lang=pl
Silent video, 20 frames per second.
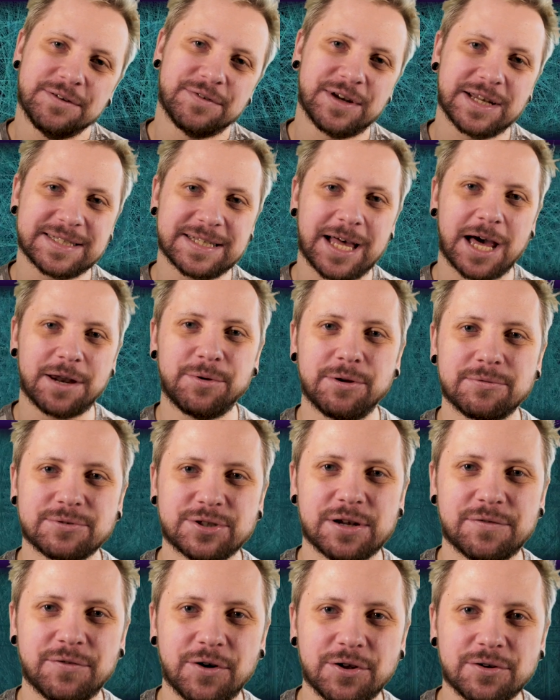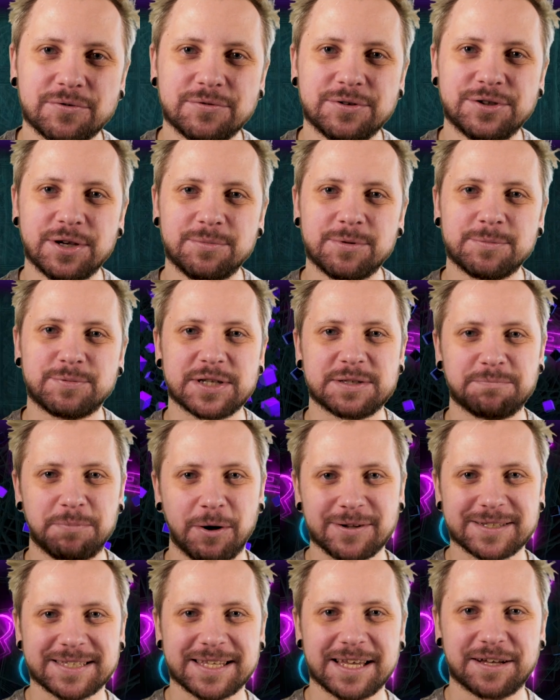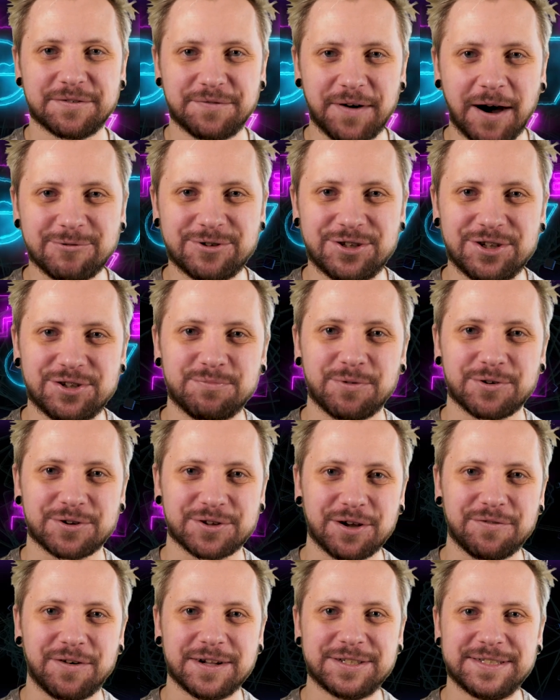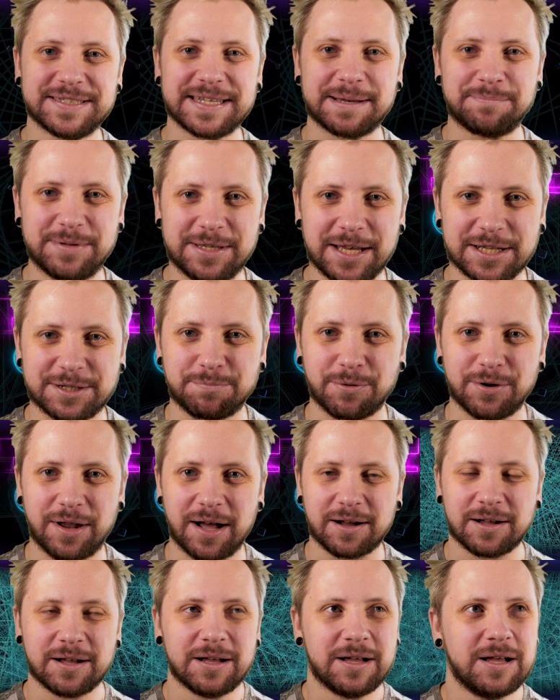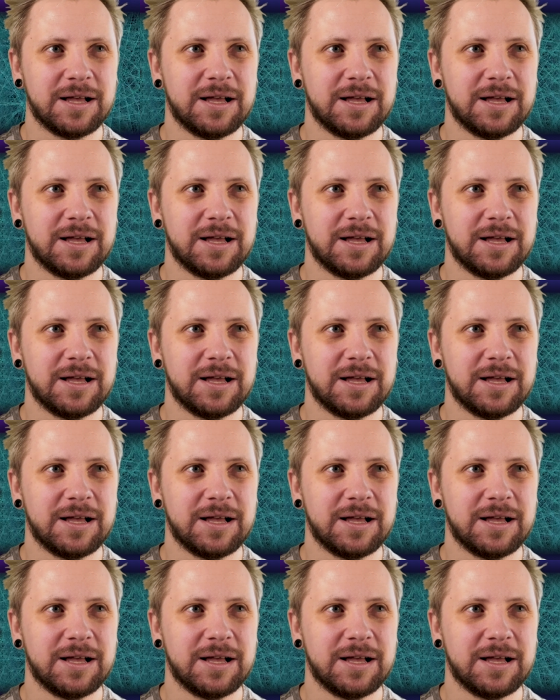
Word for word: i wraz z Armią Czerwoną idziemy przez Polskę gwałcić, mordować i zabijać Polaków.